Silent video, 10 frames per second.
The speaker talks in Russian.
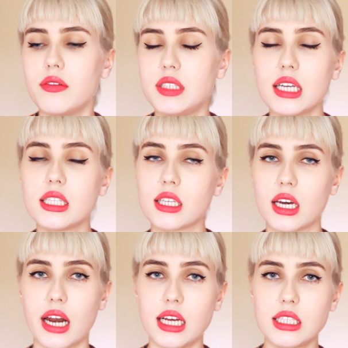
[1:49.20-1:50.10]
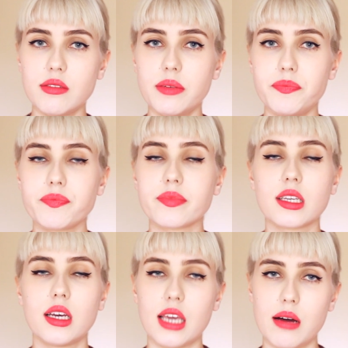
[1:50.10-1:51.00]
все оттенки красного
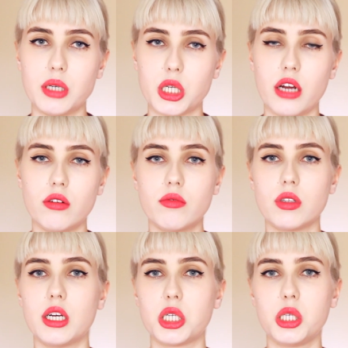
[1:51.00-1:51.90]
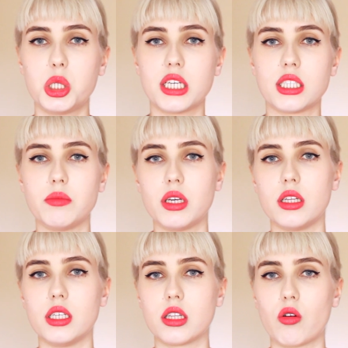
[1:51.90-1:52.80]
я обожаю. Вот даже сейчас на мне
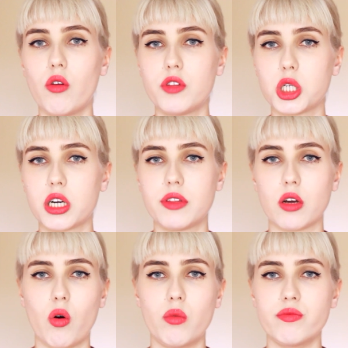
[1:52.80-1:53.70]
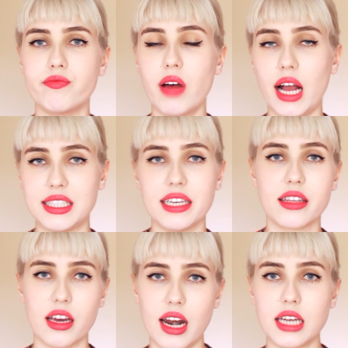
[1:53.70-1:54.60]
надета кофточка в таком
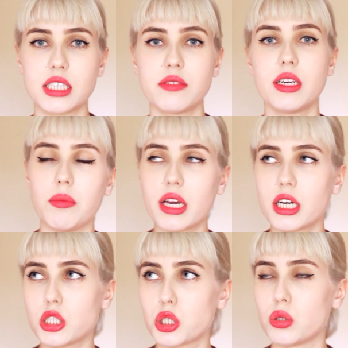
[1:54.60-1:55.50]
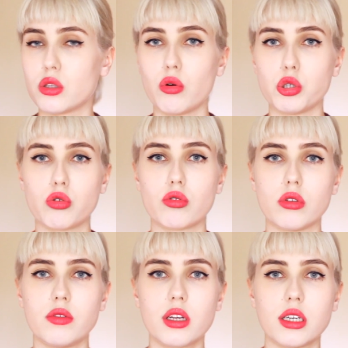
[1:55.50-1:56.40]
оттенке красного. И мне кажется, что это очень
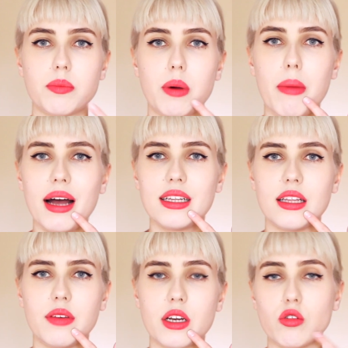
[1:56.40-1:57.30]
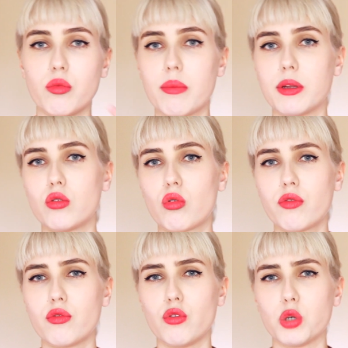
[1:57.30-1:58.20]
крутой цвет, хотя помада, наверное, у меня под эту
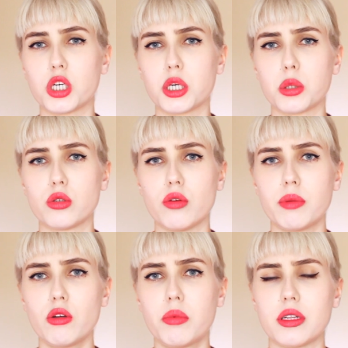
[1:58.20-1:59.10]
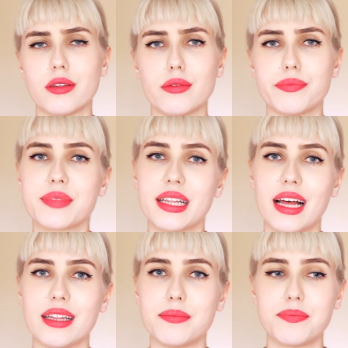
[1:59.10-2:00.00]
кофту не очень хорошо сегодня подобрана, но
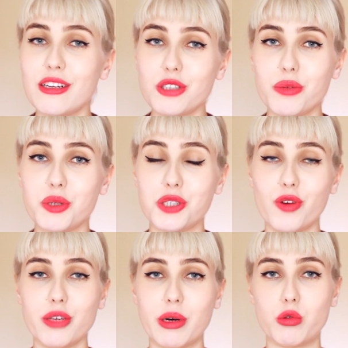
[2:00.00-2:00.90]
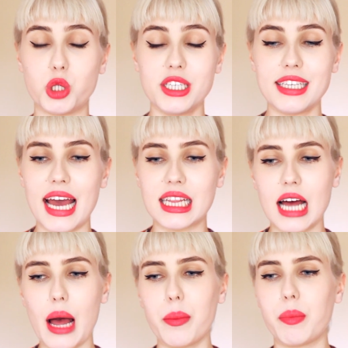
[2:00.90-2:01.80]
ладно. Следующее, без чего я не могу жить,
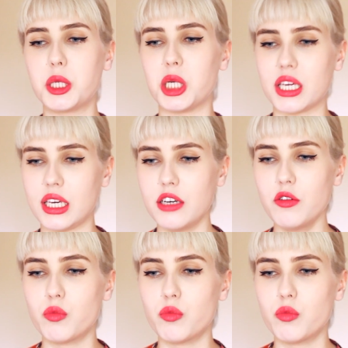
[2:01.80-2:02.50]
это пиджаки в